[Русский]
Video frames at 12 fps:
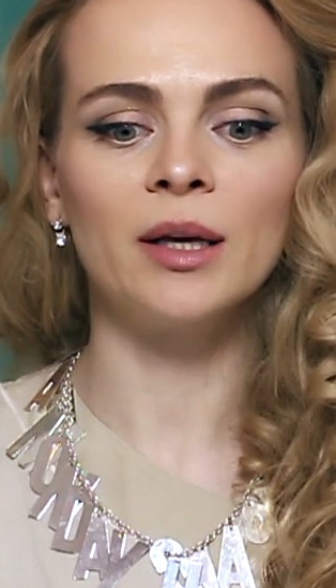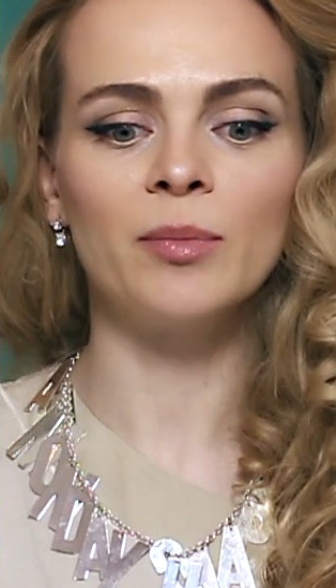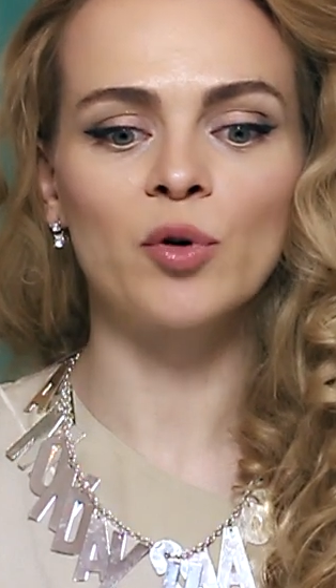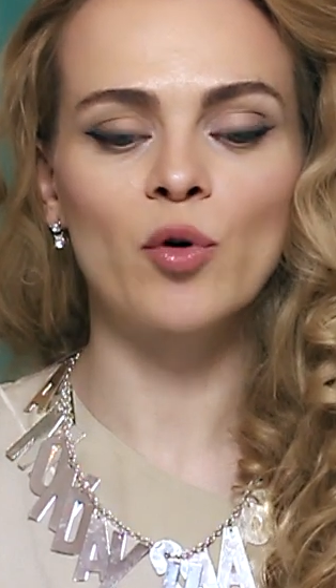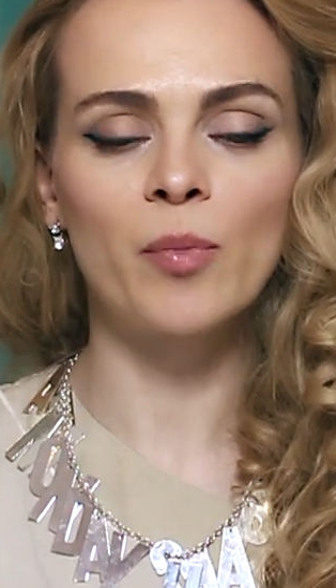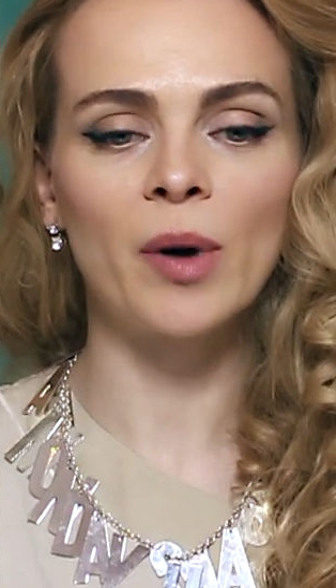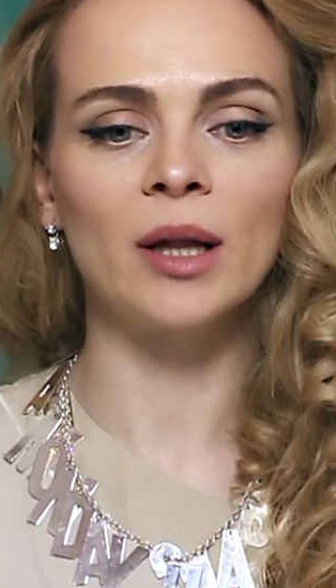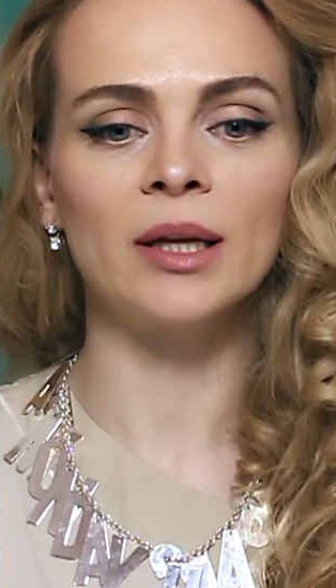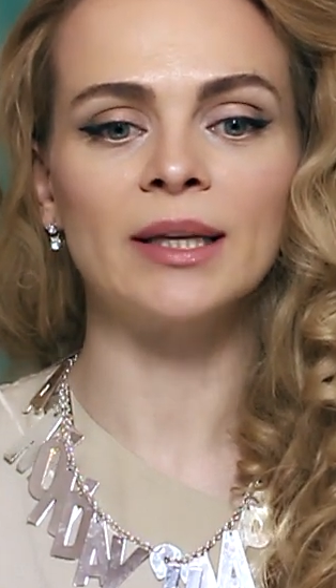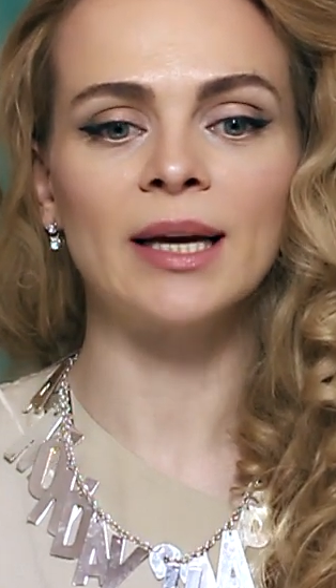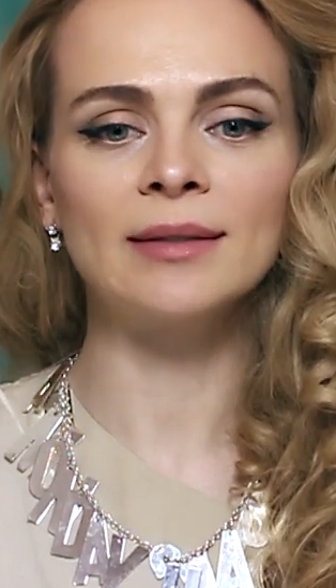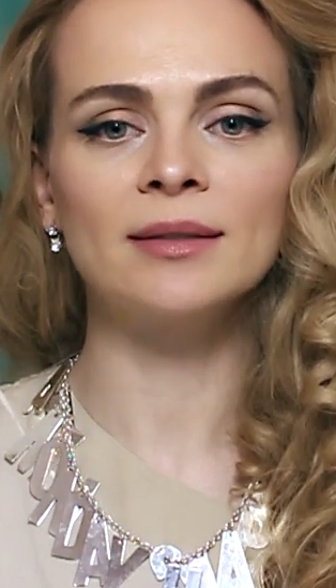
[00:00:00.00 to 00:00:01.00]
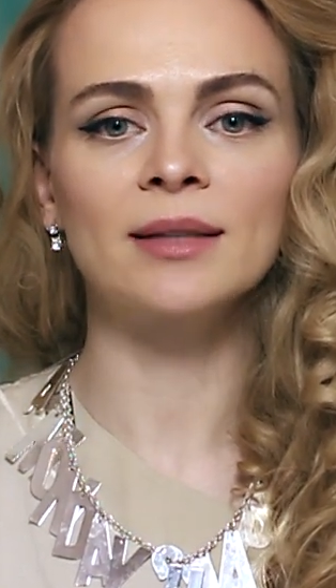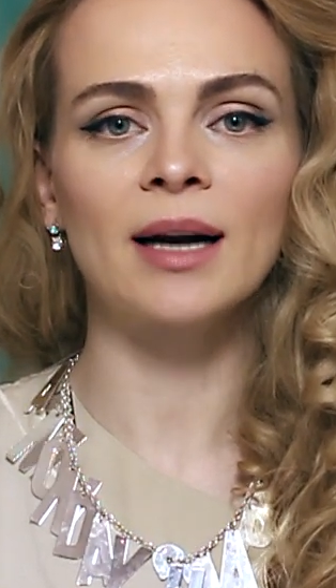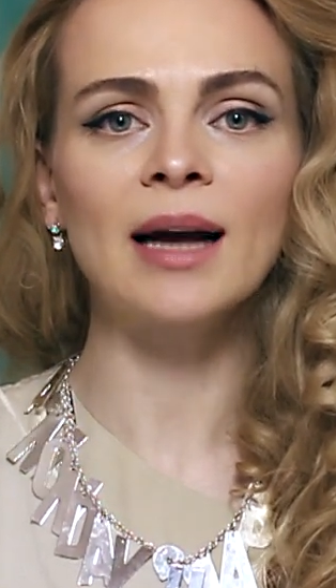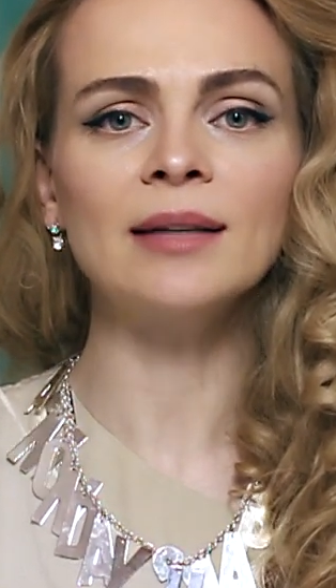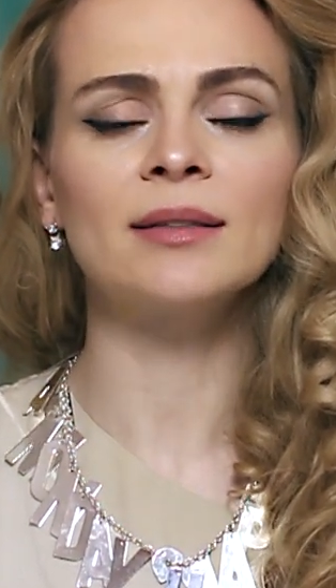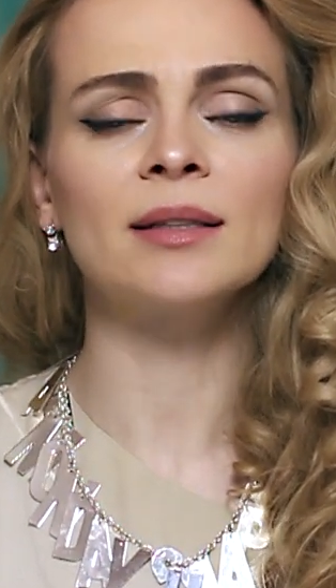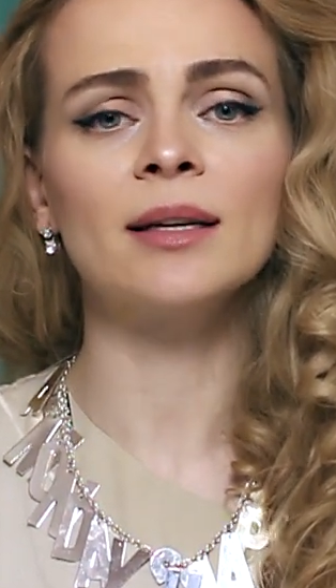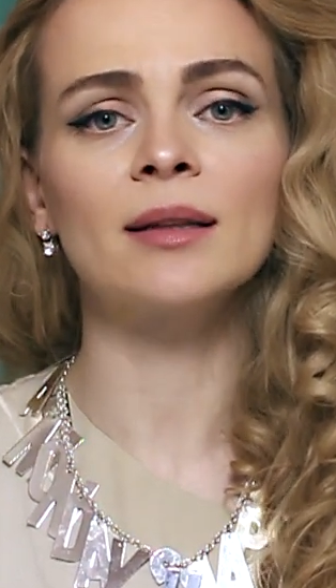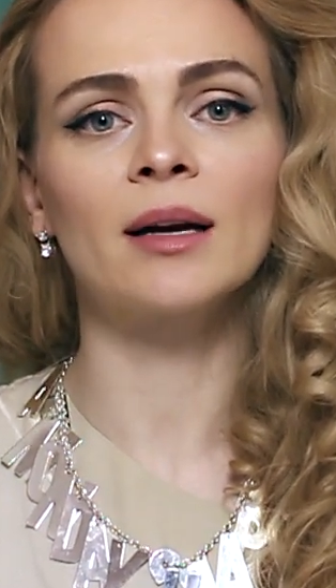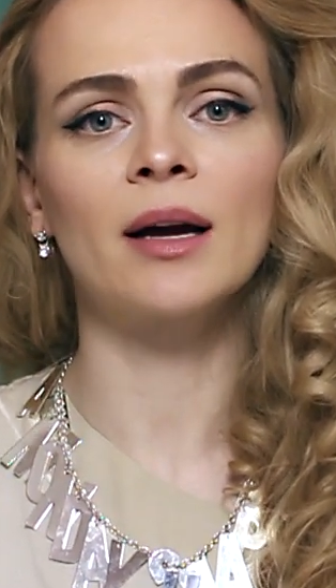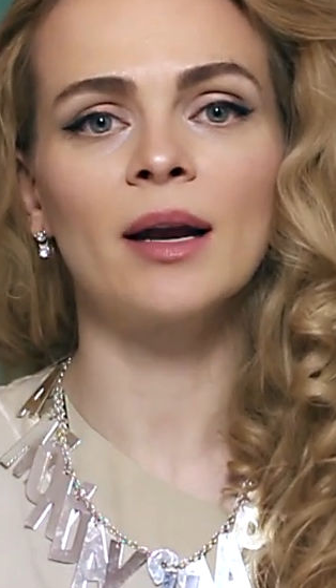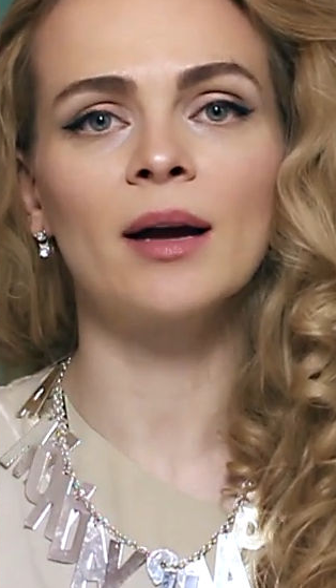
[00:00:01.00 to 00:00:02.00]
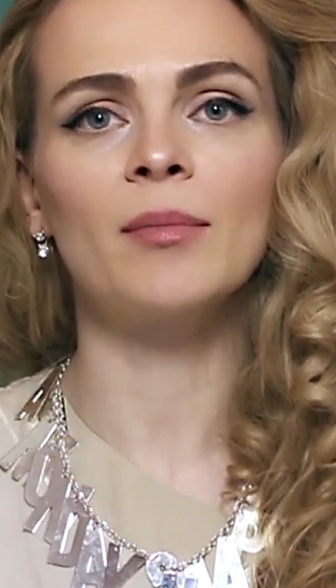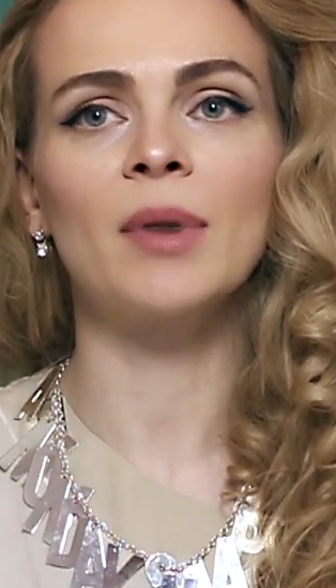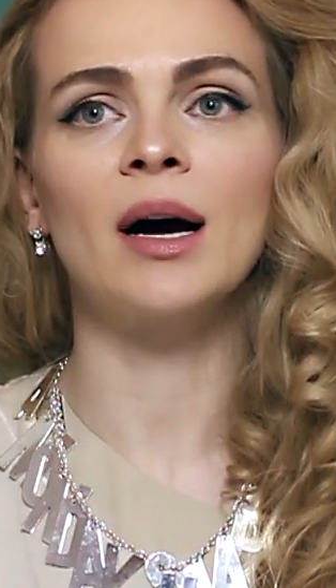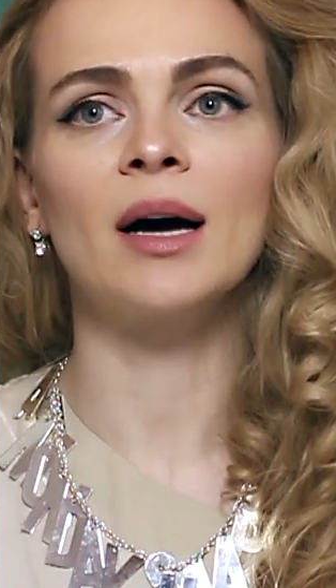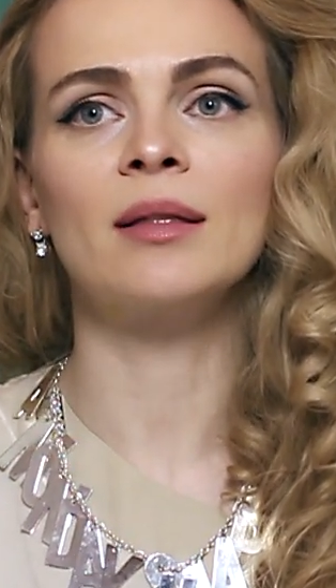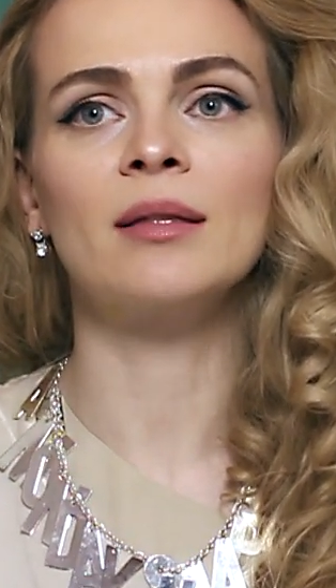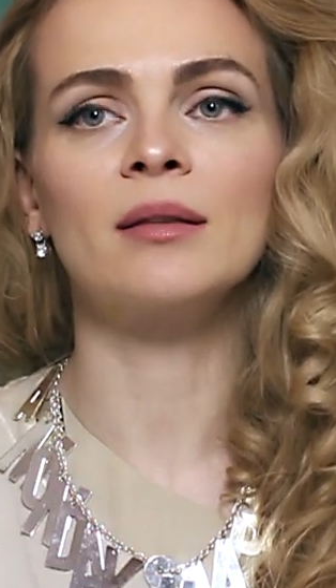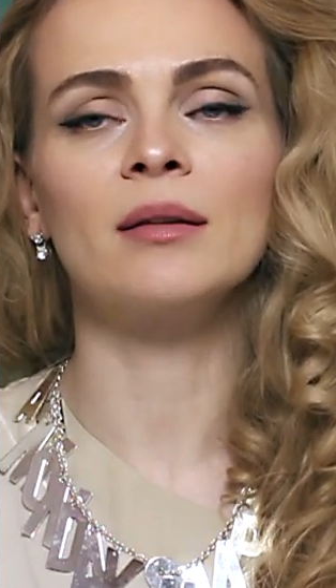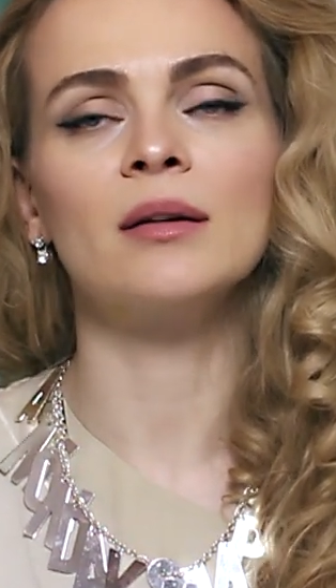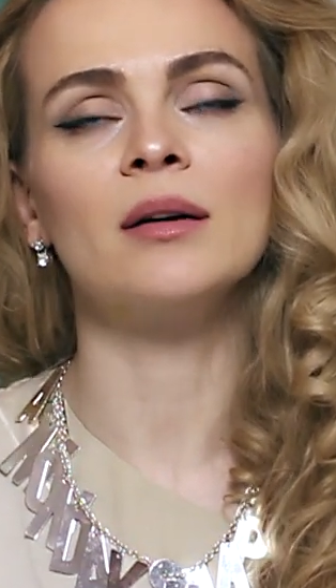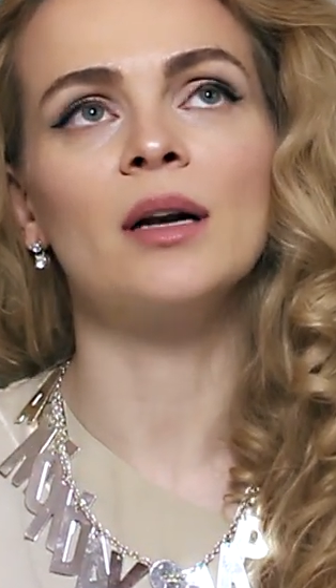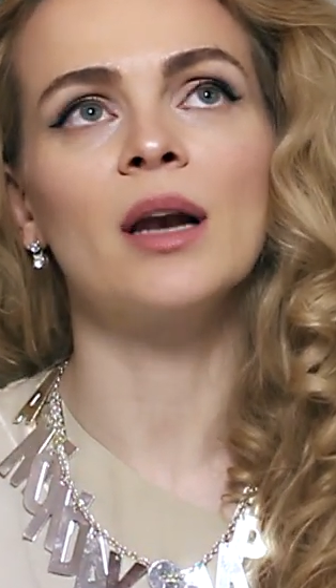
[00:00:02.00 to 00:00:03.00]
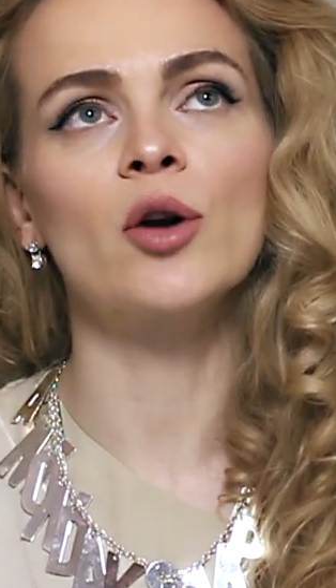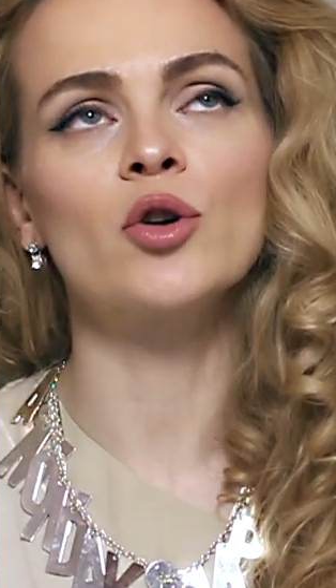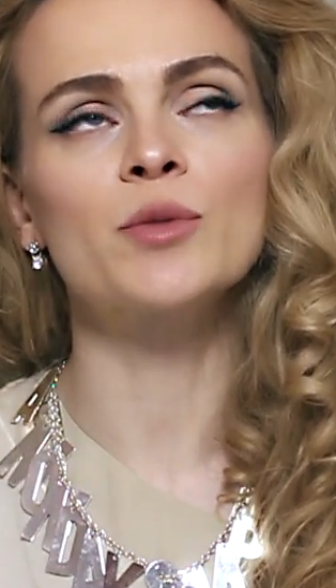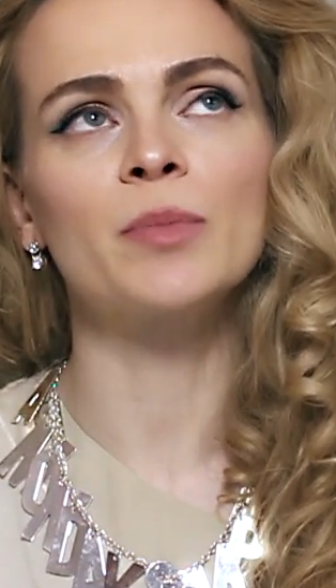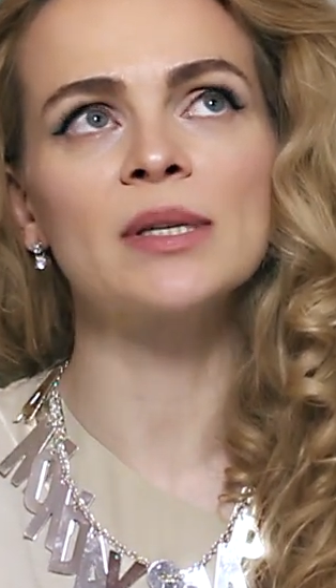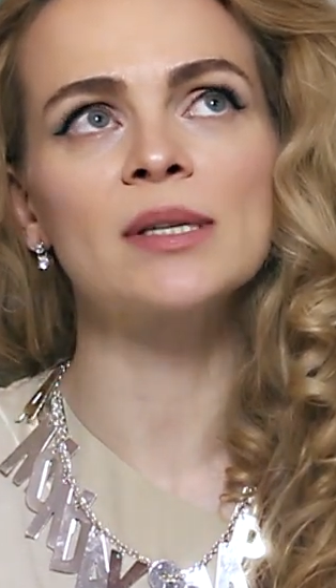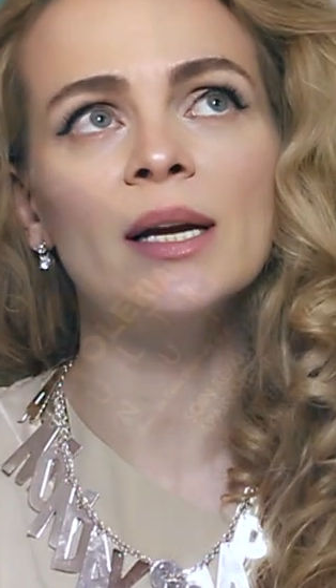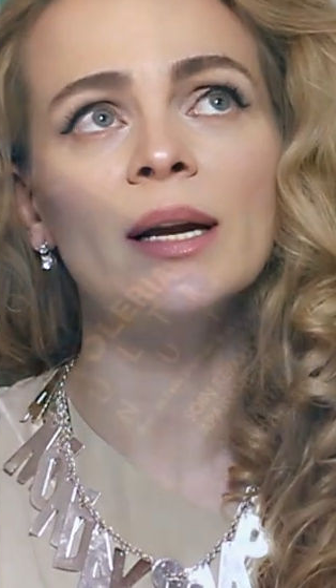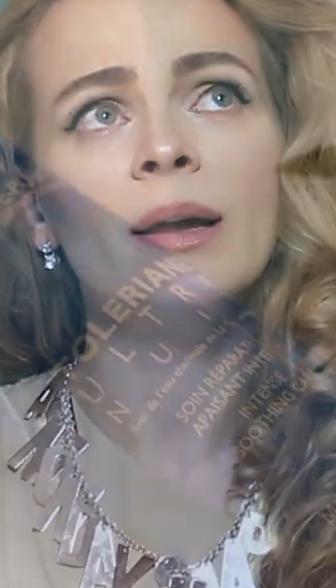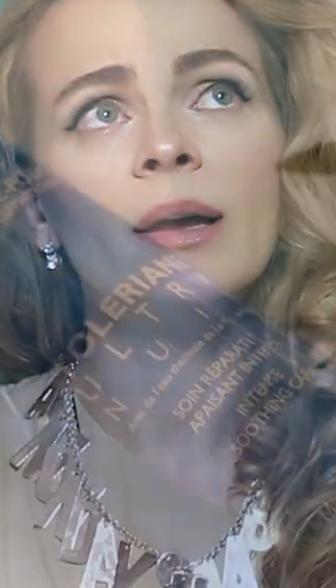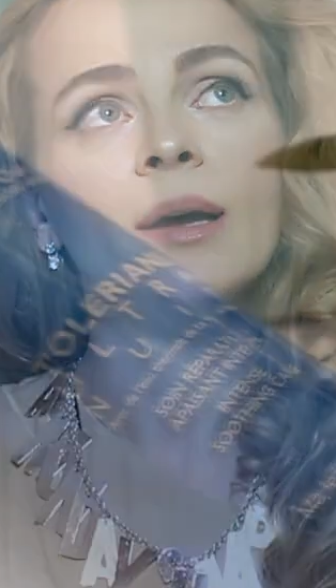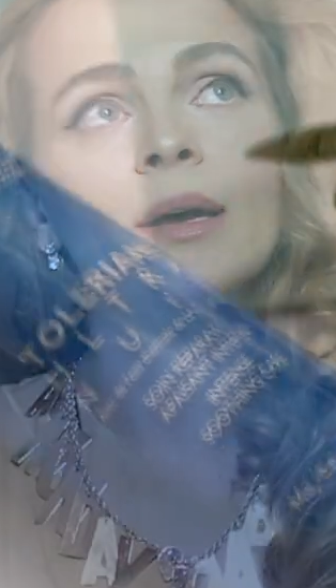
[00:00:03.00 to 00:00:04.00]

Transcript: и покупала не один раз, это крем от La э, Roche-Posay